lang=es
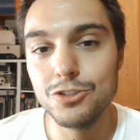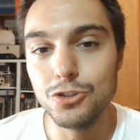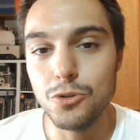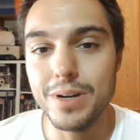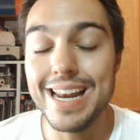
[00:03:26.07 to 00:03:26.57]

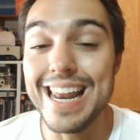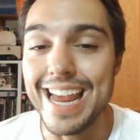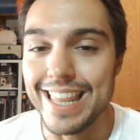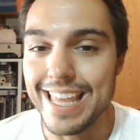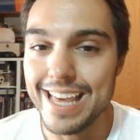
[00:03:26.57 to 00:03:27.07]
sobre la
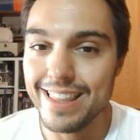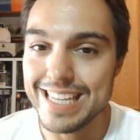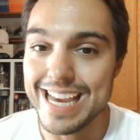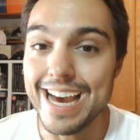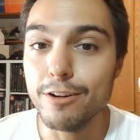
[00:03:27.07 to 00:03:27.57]
idea de
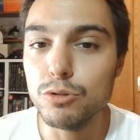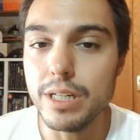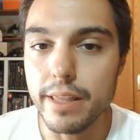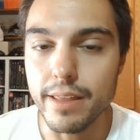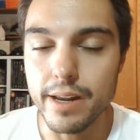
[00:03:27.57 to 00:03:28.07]
llegar a
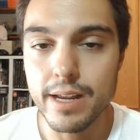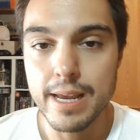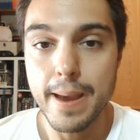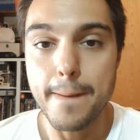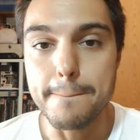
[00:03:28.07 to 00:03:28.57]
utilizar
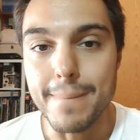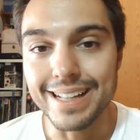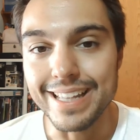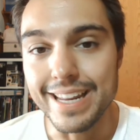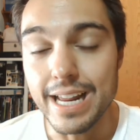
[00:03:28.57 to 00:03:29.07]

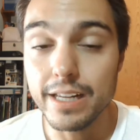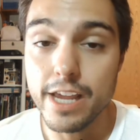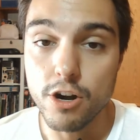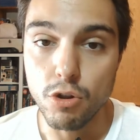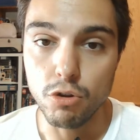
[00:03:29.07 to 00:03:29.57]
material
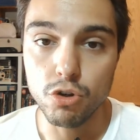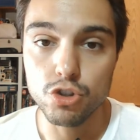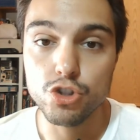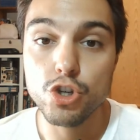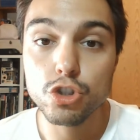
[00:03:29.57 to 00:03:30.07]
que rodó
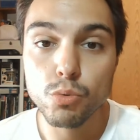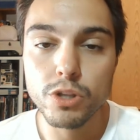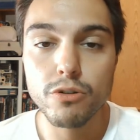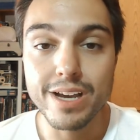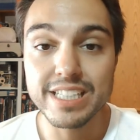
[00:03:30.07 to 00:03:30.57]
Josh
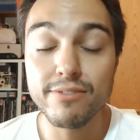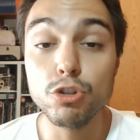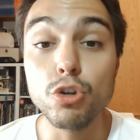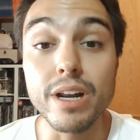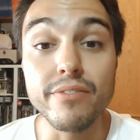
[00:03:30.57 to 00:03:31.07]
Whedon en esa
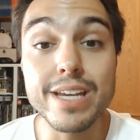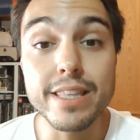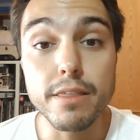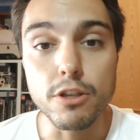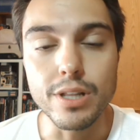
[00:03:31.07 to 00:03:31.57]
fotografía
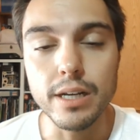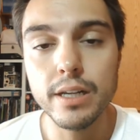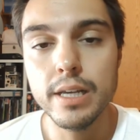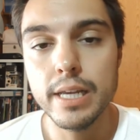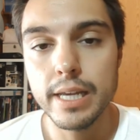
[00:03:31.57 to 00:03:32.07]
adicional
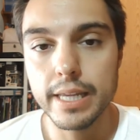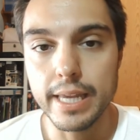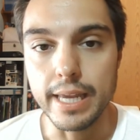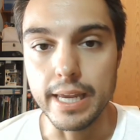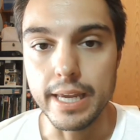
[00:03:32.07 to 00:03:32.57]

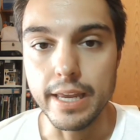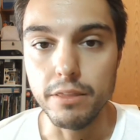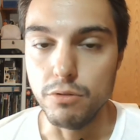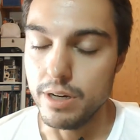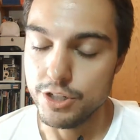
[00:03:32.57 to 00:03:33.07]
que, hizo y el